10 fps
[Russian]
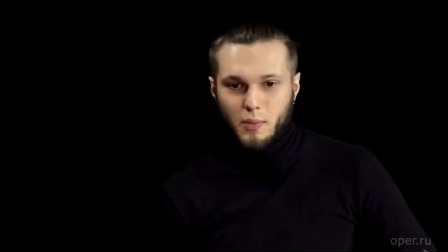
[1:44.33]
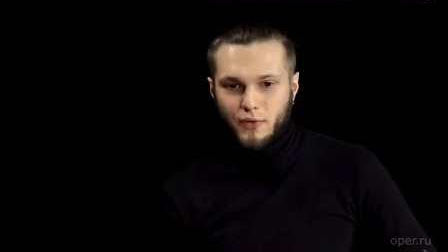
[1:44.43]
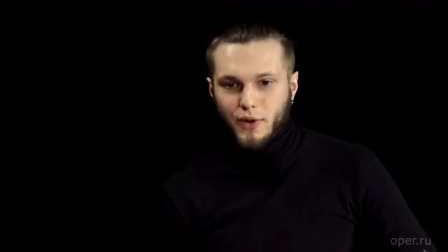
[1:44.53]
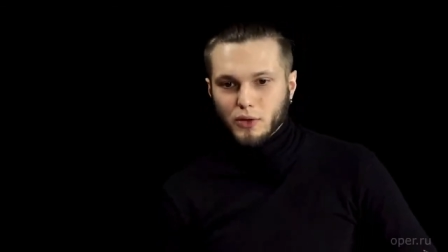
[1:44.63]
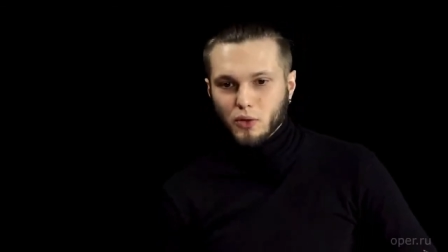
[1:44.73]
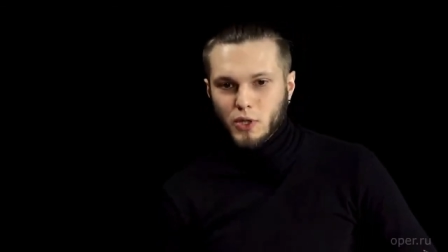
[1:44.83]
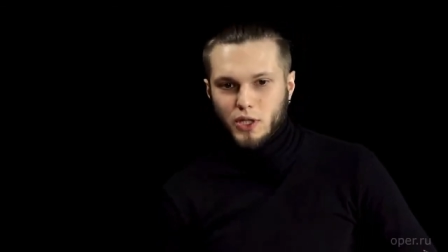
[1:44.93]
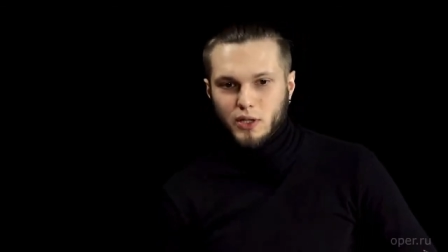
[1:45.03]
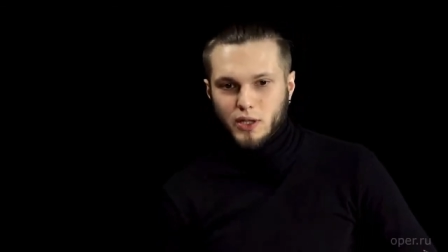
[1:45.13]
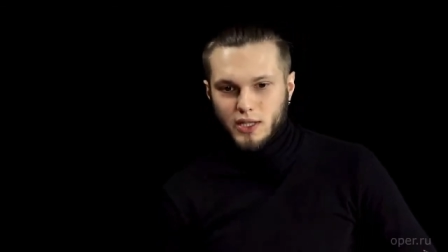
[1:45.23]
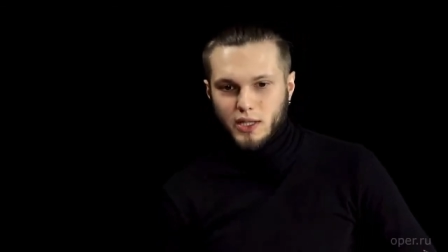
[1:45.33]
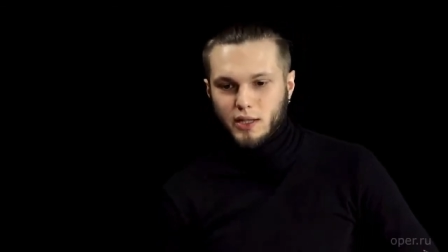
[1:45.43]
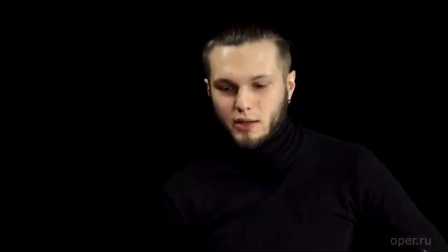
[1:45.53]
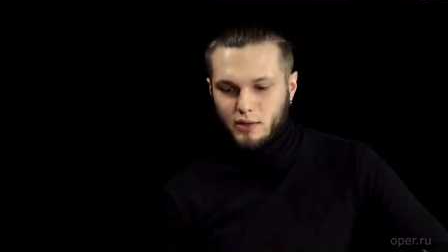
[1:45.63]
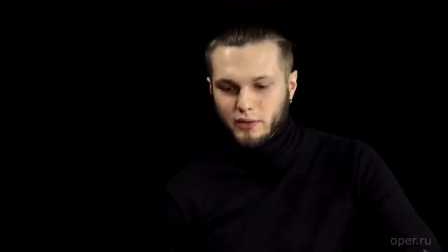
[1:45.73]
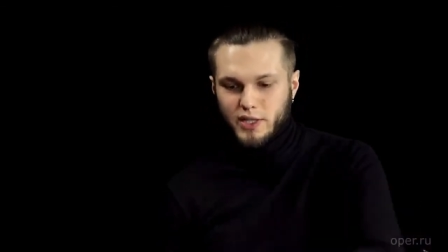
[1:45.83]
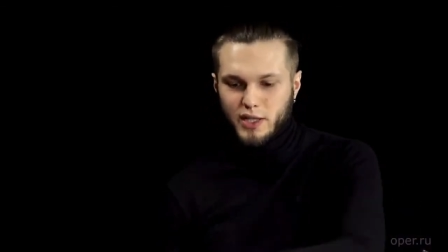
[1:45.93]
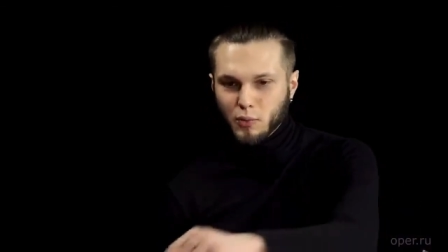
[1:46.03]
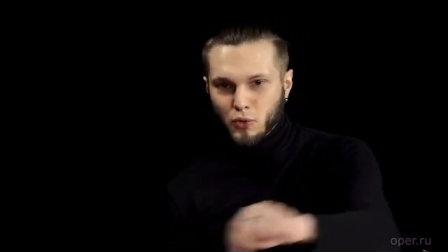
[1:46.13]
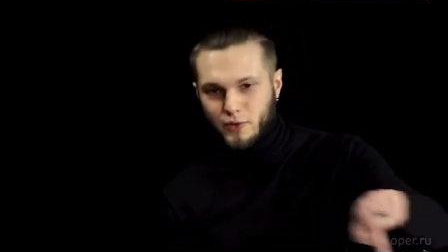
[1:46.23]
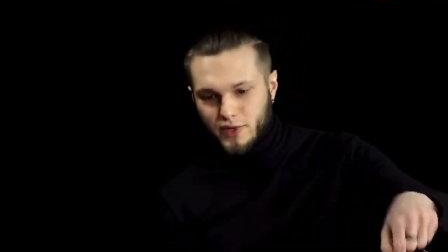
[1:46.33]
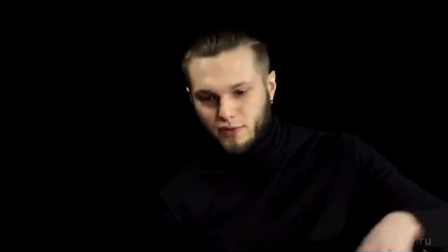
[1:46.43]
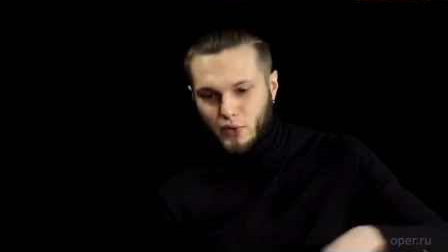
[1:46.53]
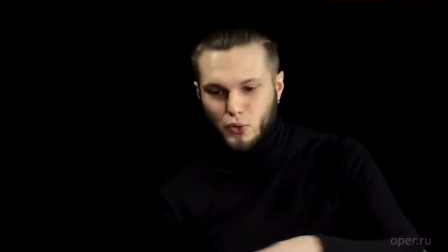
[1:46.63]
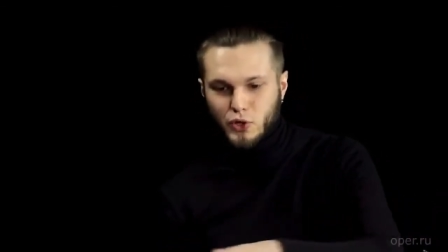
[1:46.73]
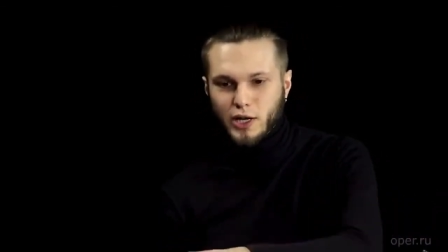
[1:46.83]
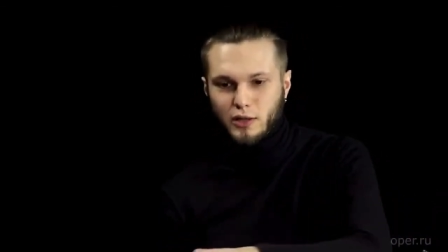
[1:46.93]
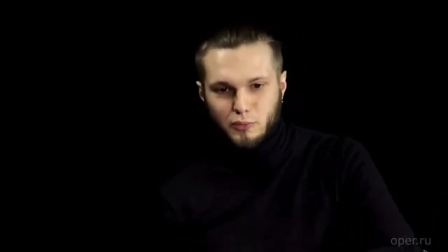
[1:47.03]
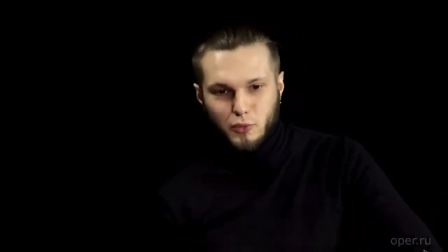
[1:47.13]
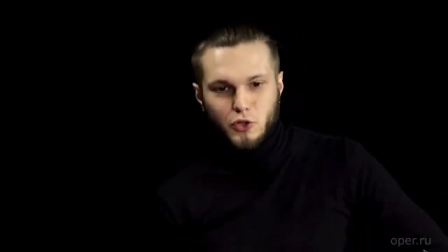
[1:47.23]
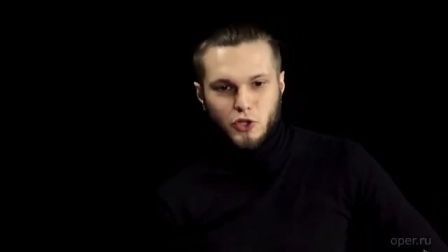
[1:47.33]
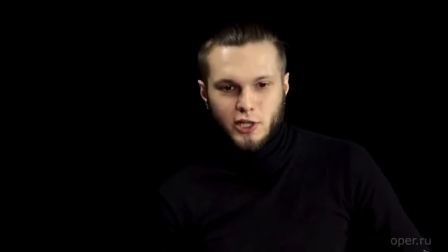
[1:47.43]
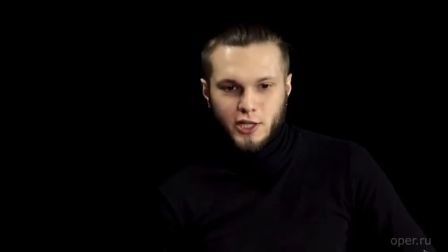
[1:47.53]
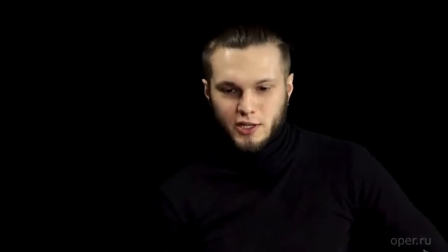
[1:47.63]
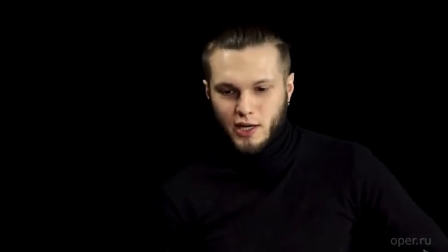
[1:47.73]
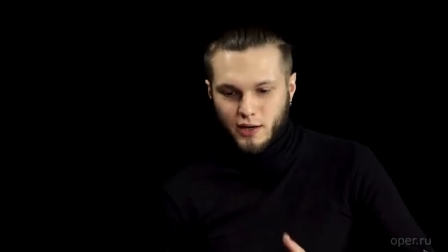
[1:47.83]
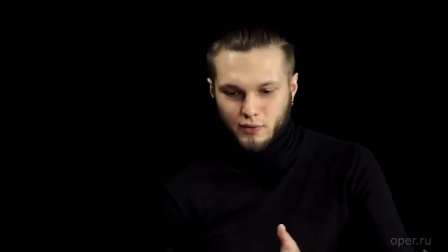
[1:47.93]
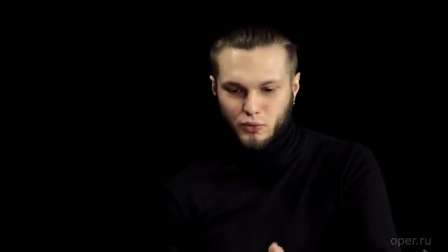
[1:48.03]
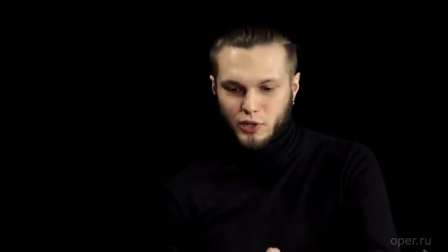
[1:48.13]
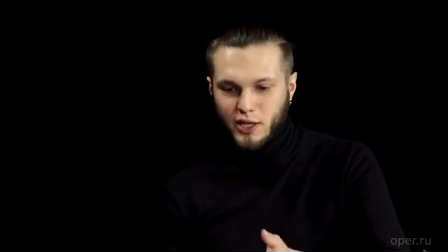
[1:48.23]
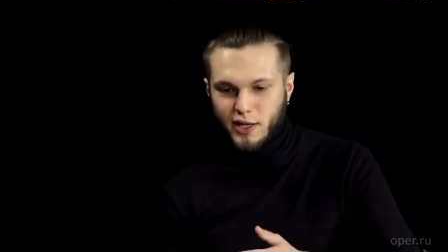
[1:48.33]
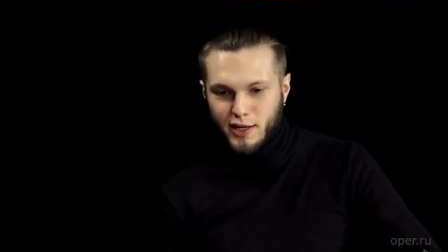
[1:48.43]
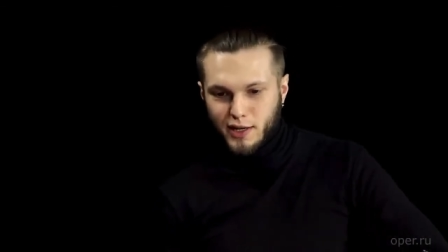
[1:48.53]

По факту митинга, где 200 ОМОНовцев окружают площадь Ленина, а внутри